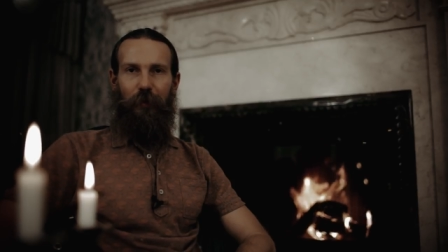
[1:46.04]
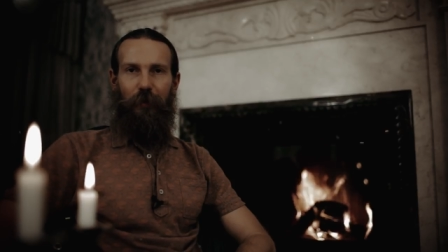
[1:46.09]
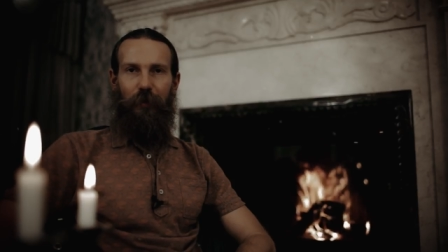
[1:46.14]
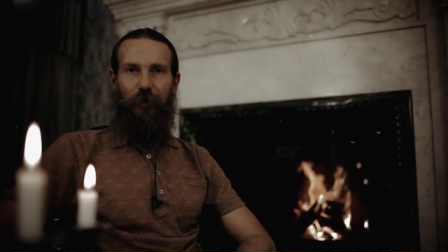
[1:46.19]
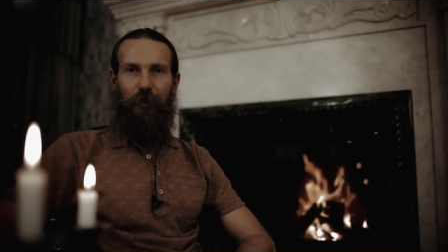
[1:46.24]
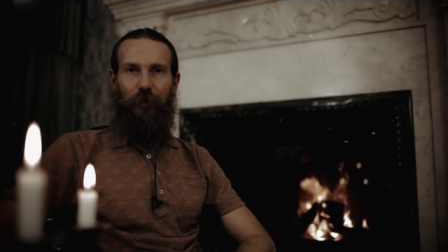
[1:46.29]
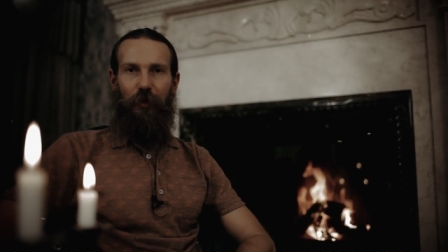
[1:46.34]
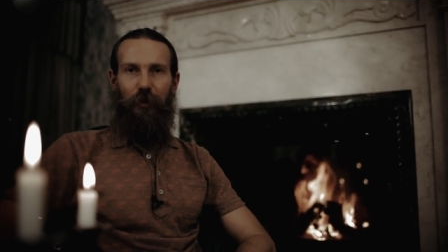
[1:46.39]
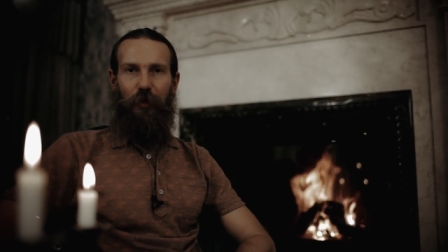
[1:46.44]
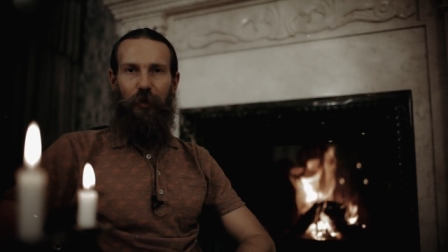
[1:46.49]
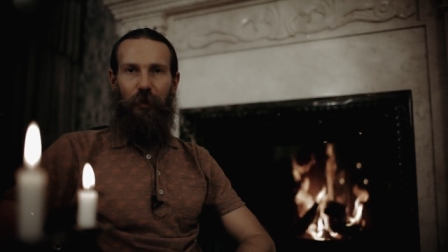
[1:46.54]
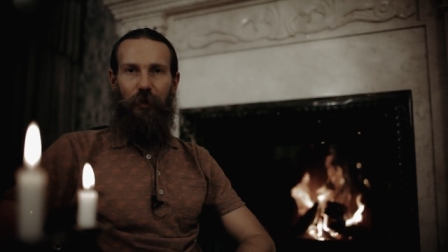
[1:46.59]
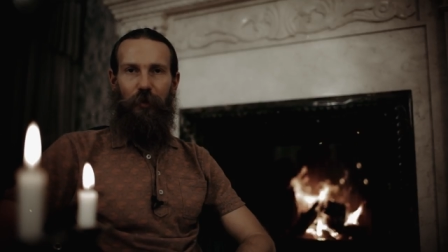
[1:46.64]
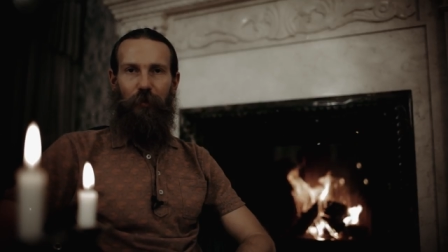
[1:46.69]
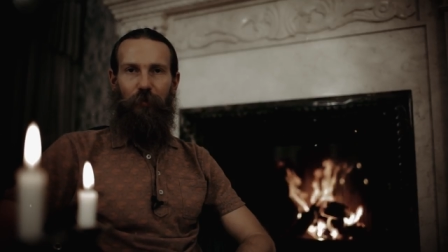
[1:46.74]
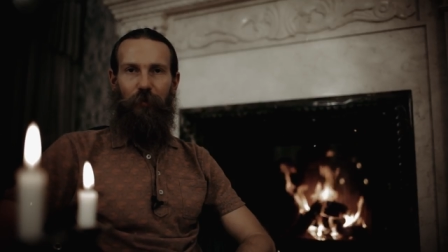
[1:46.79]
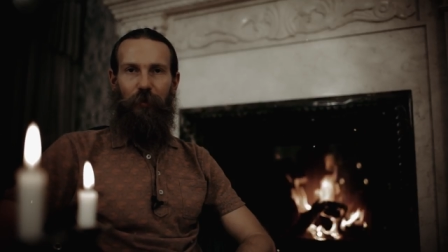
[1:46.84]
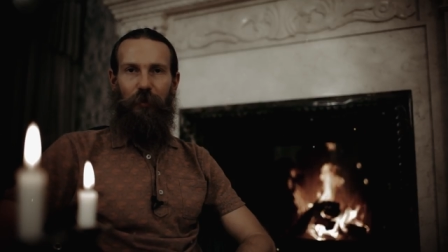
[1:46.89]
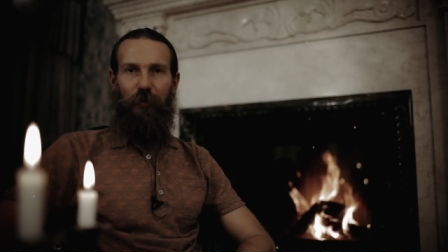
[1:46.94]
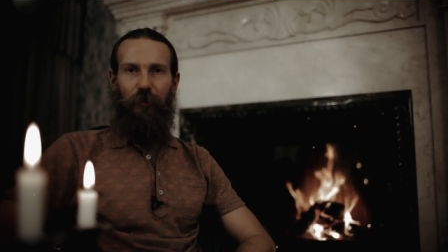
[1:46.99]
И
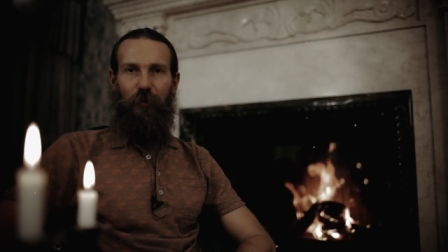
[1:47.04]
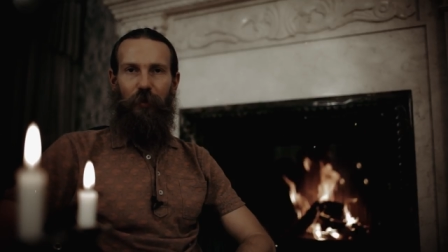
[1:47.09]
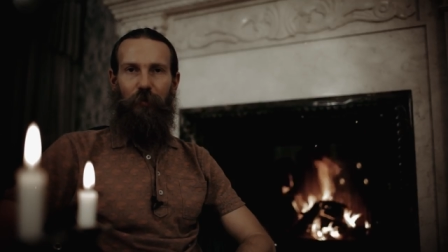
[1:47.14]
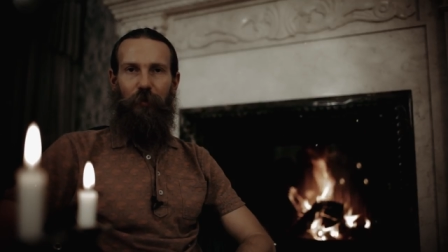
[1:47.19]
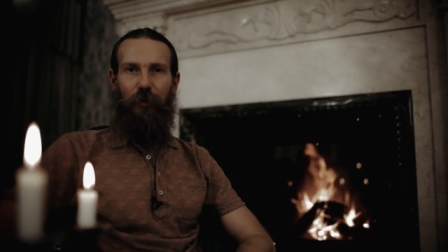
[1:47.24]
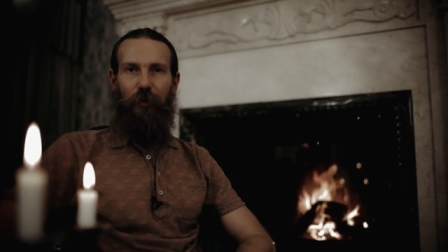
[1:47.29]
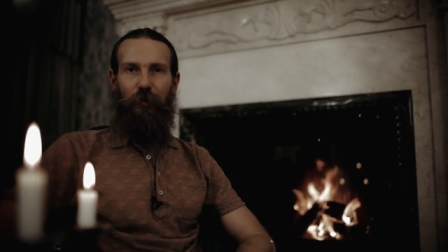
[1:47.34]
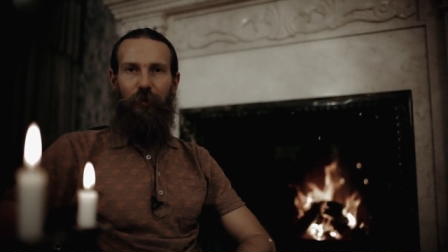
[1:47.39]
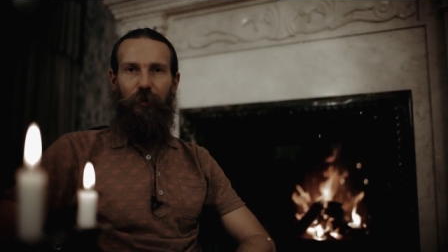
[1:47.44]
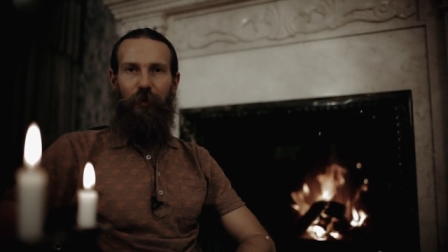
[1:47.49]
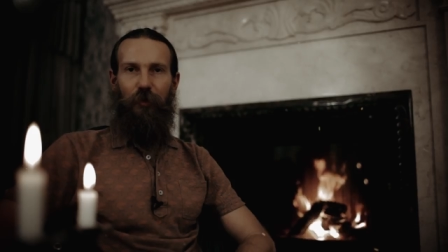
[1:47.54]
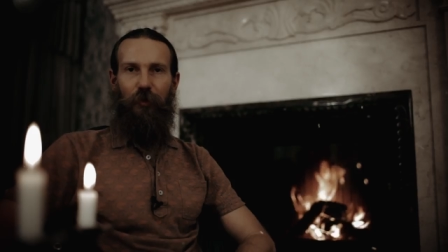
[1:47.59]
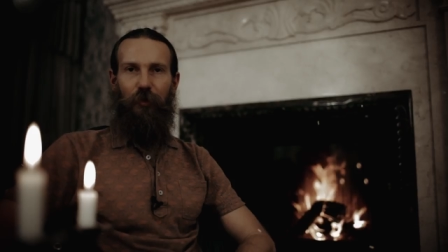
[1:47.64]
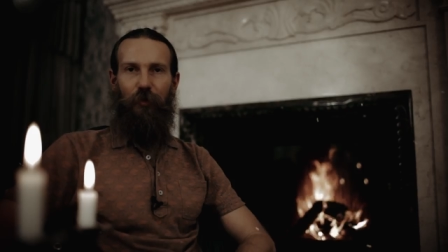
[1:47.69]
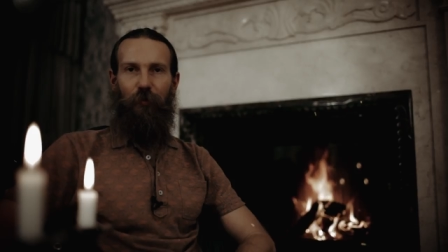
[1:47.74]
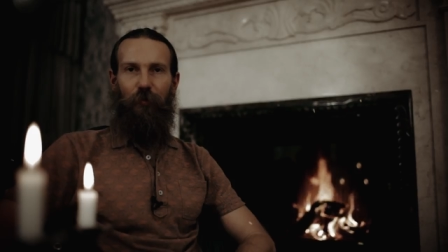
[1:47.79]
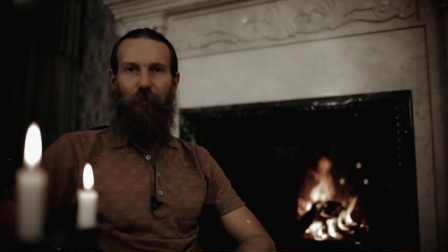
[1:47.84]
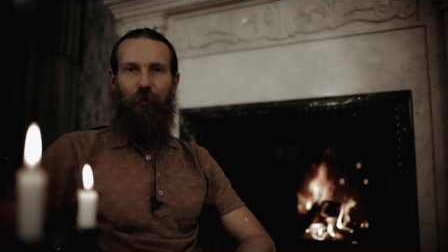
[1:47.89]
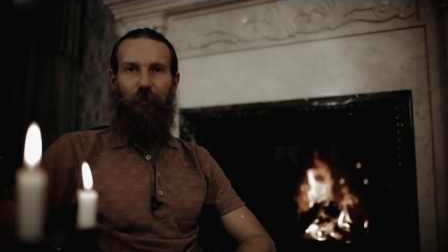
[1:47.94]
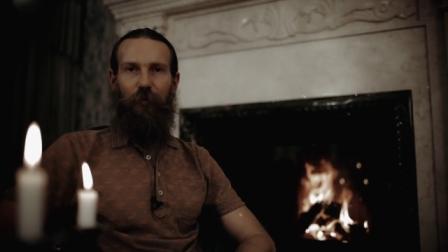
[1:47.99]
сейчас мы с вами
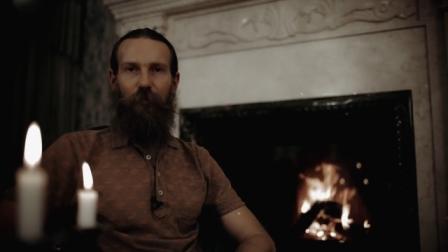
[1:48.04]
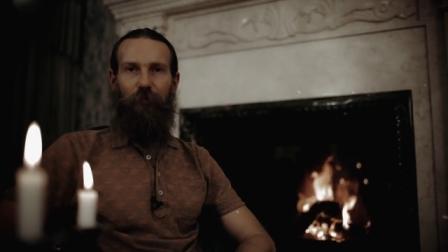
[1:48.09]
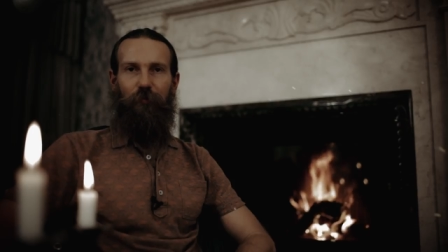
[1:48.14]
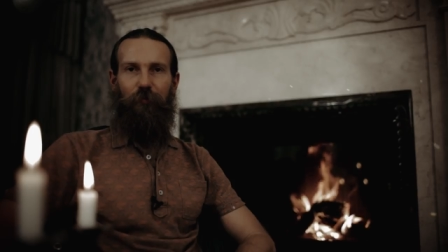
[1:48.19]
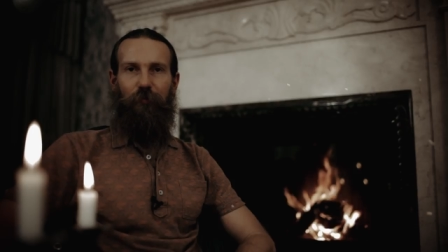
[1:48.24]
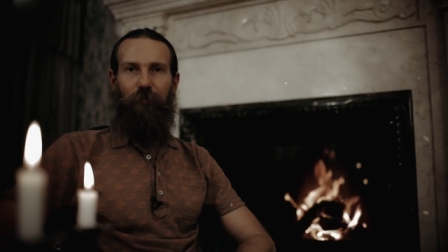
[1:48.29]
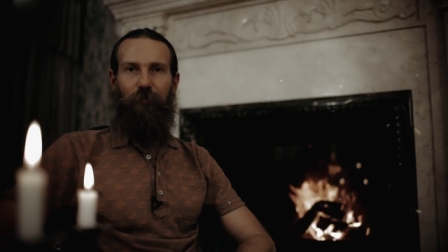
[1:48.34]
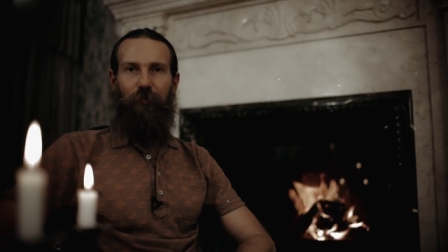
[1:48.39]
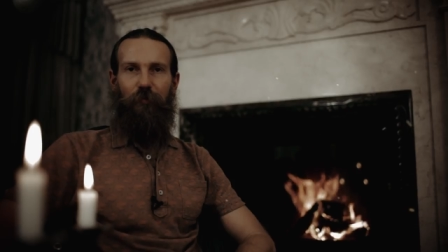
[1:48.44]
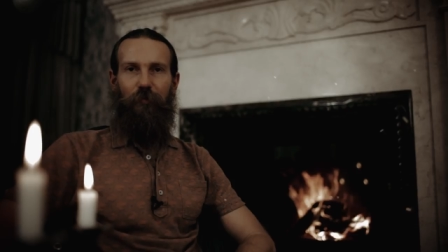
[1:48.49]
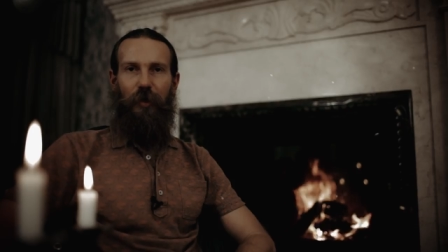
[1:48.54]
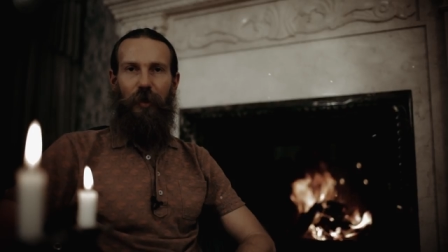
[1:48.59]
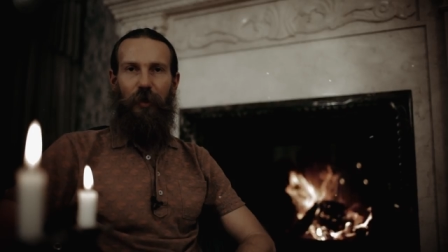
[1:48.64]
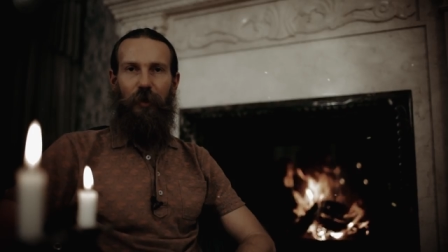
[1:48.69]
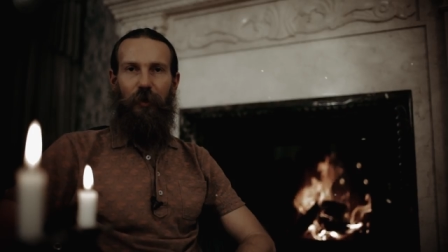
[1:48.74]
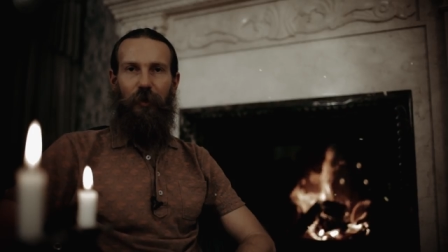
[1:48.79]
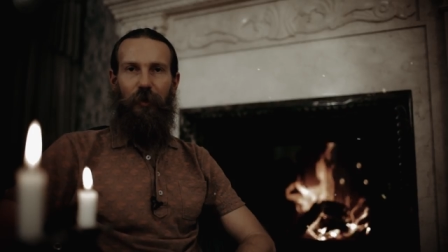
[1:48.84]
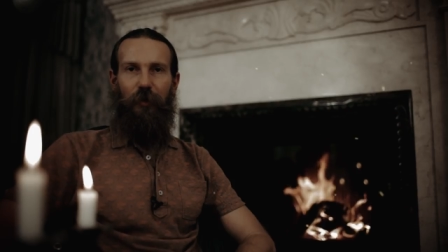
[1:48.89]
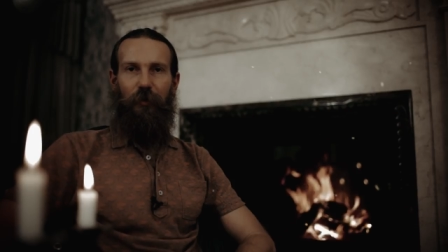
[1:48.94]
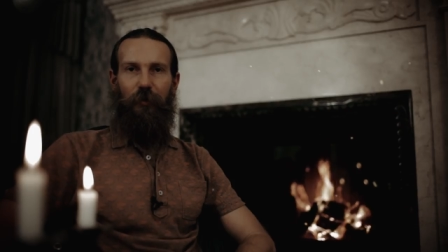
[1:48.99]
начнем
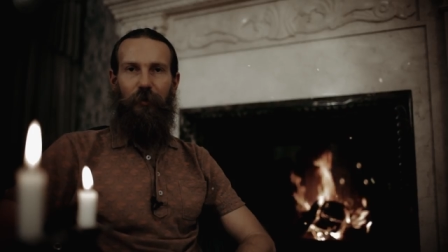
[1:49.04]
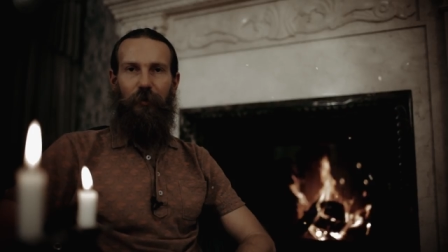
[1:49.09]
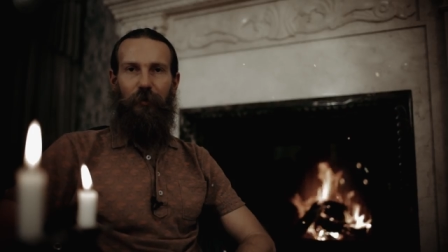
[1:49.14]
мягкое,